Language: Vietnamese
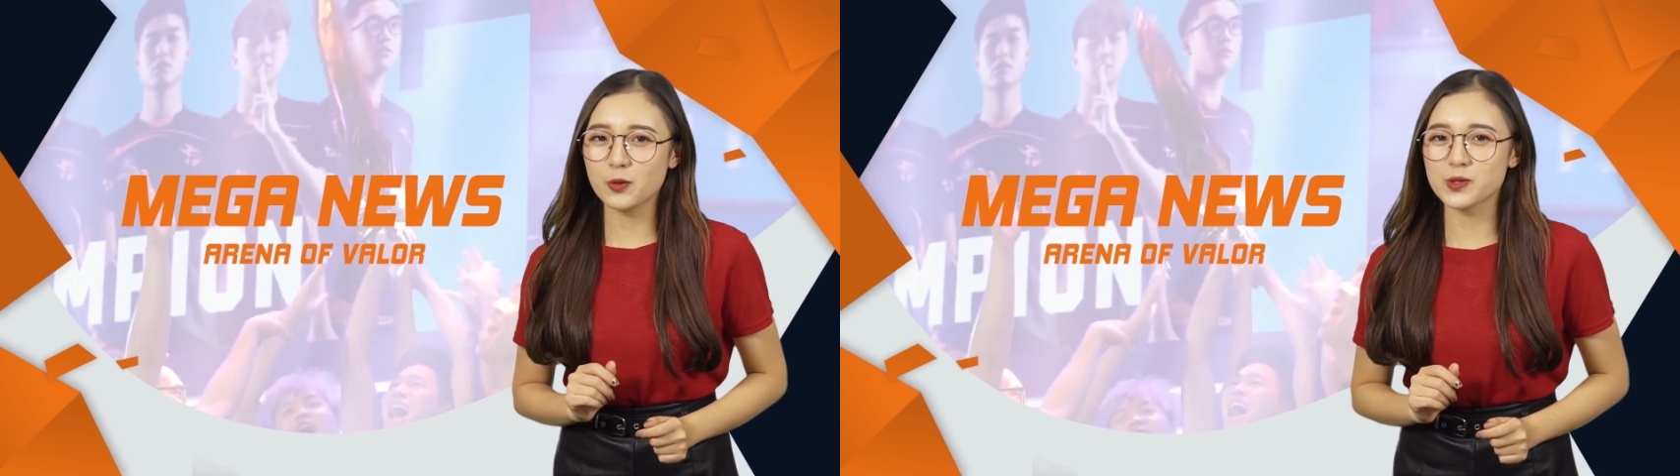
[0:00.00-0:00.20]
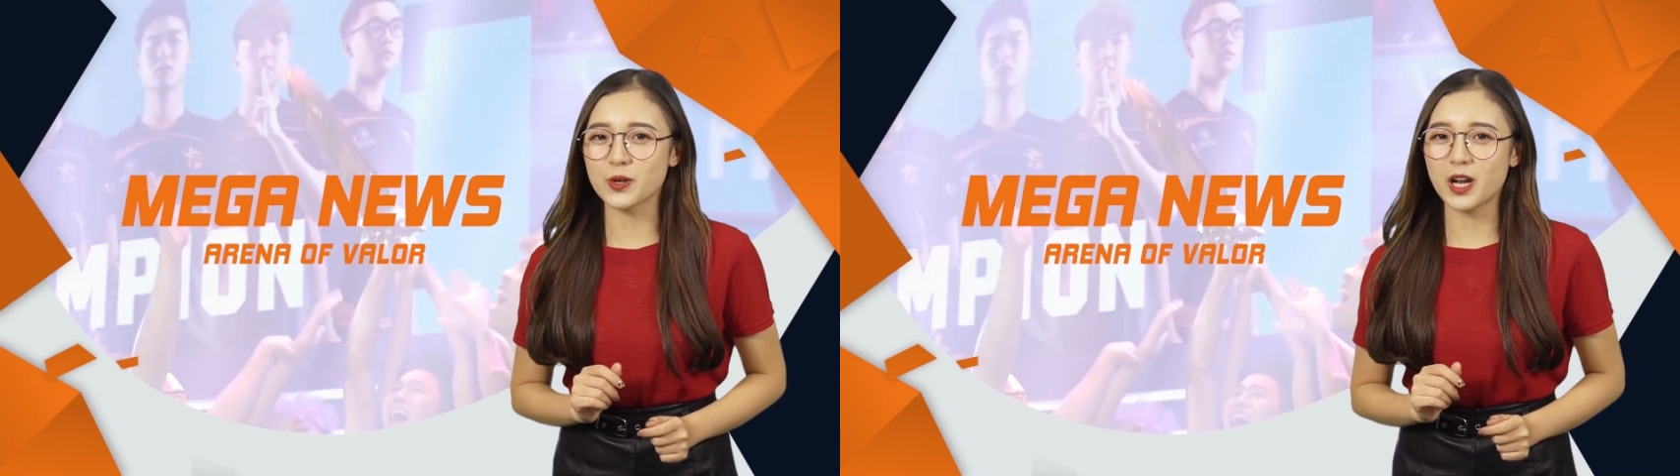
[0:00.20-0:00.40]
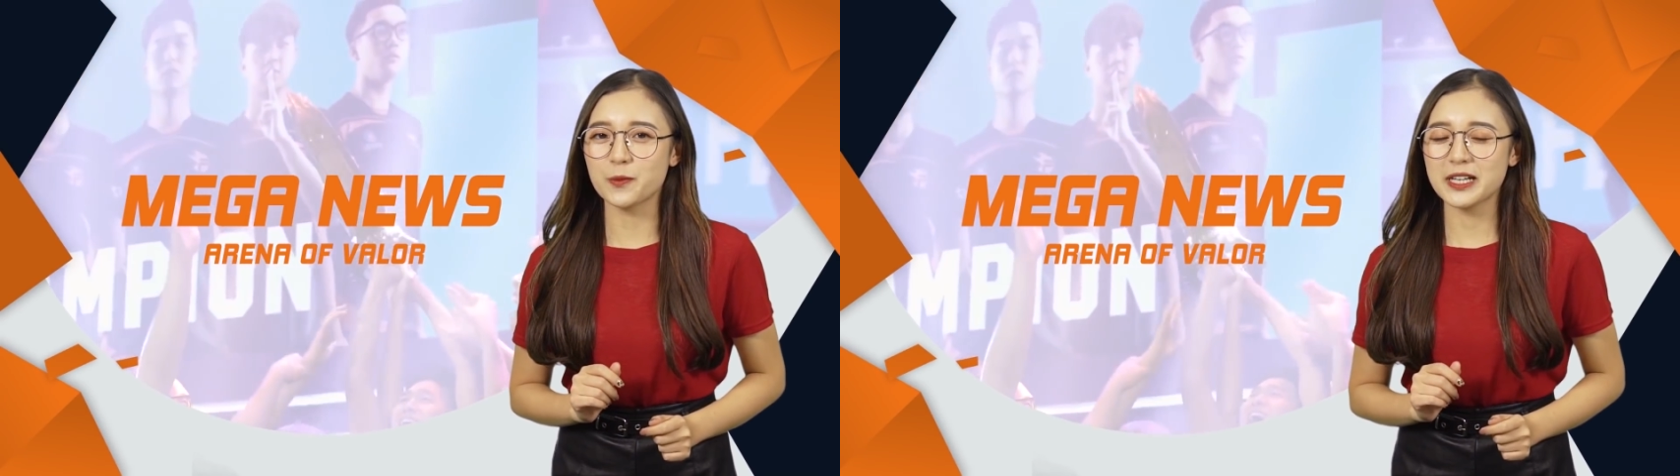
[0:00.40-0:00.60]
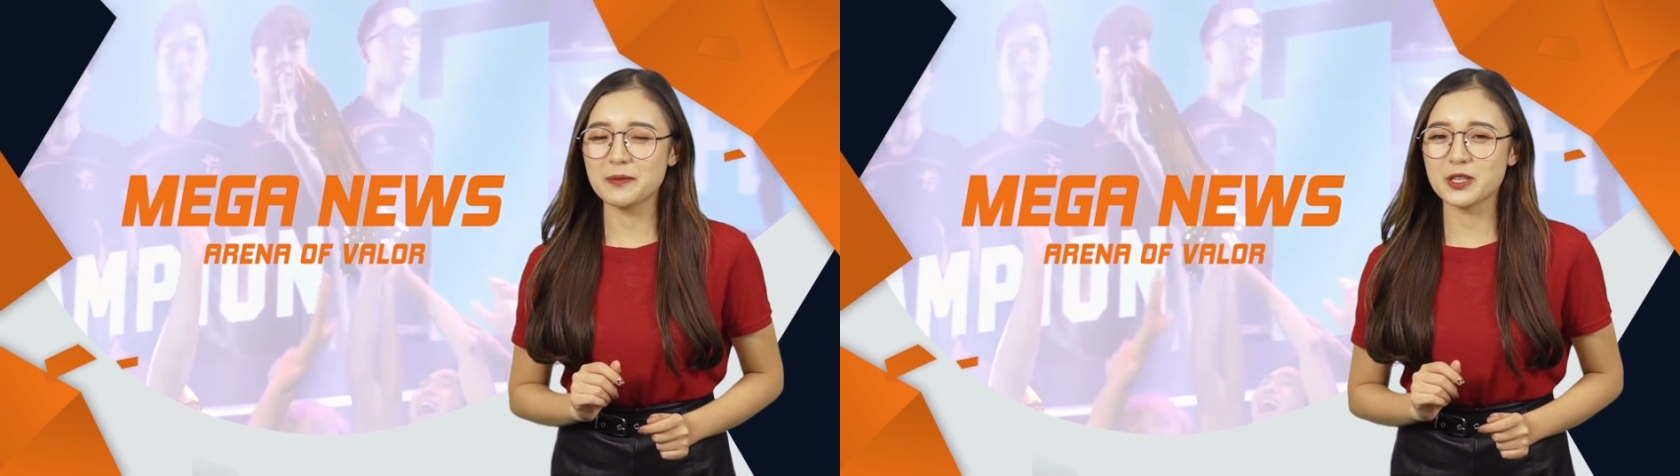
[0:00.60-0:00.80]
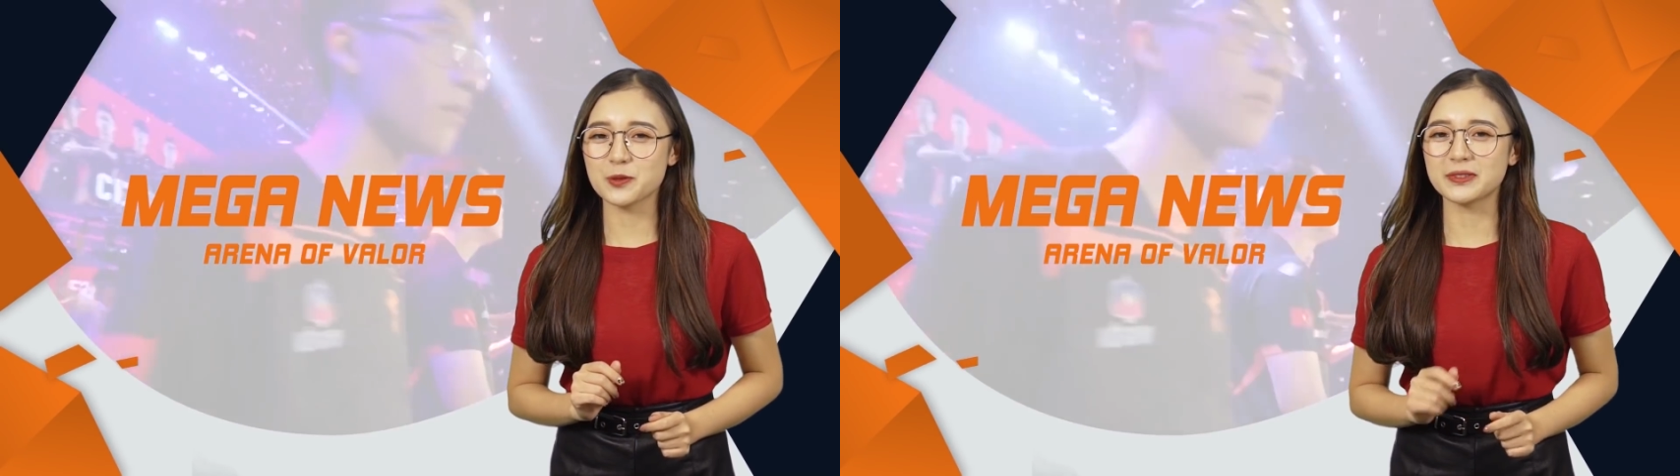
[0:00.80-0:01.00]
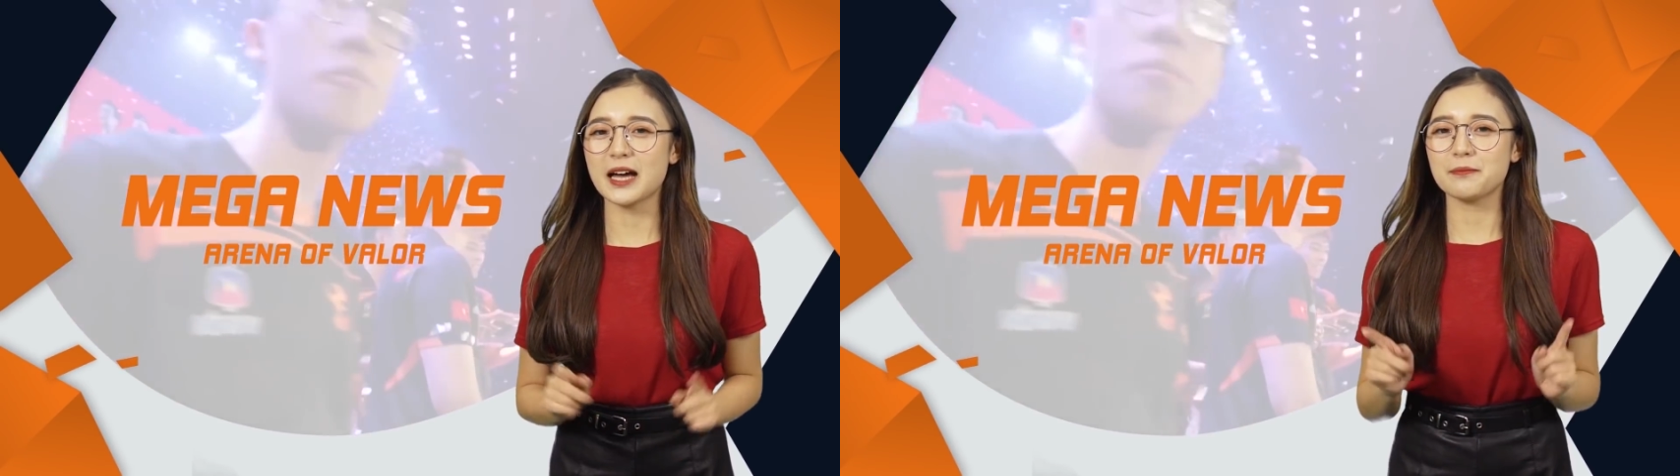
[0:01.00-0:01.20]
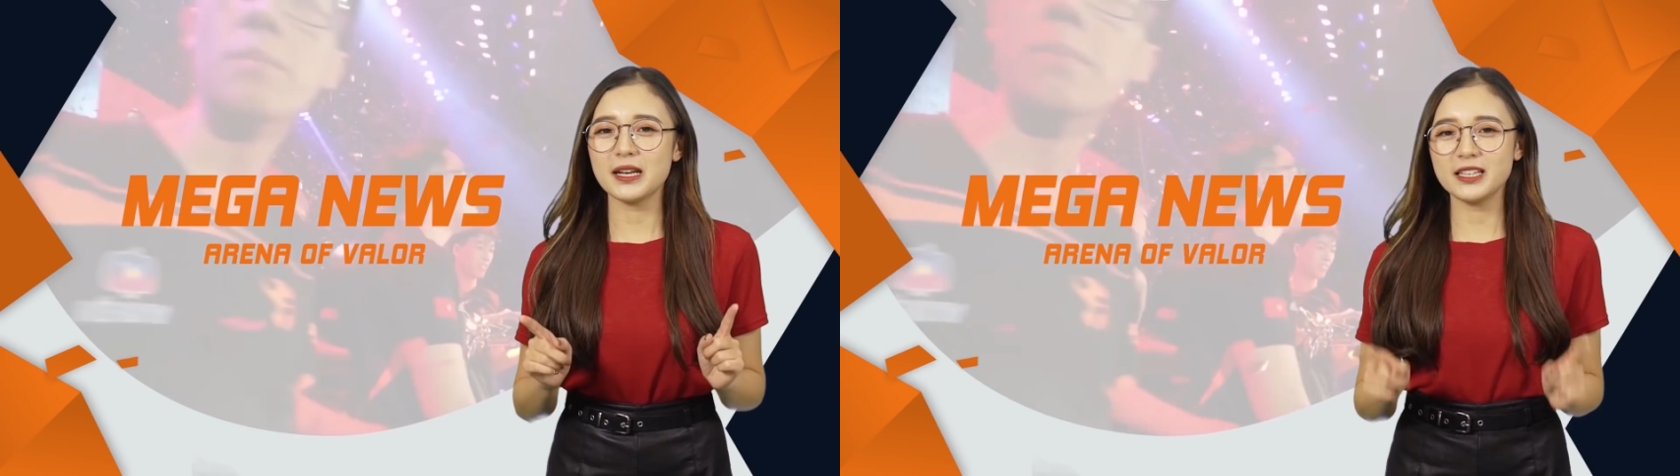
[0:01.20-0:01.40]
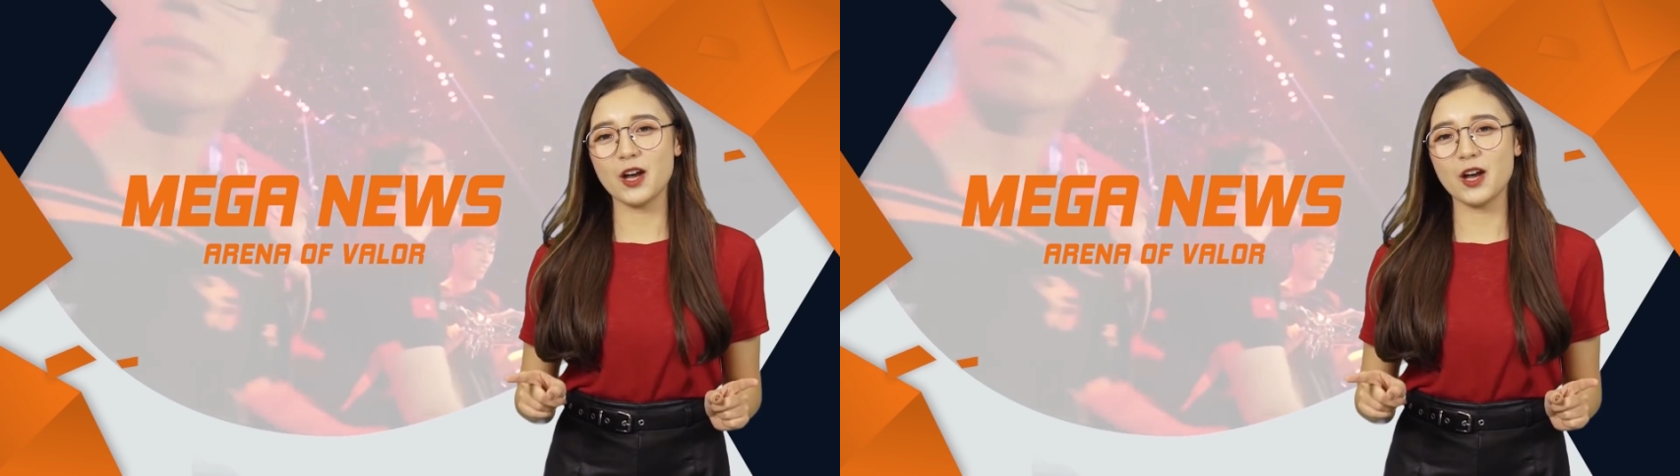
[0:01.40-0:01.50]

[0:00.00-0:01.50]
cùng sôi động khi mà chúng ta bắt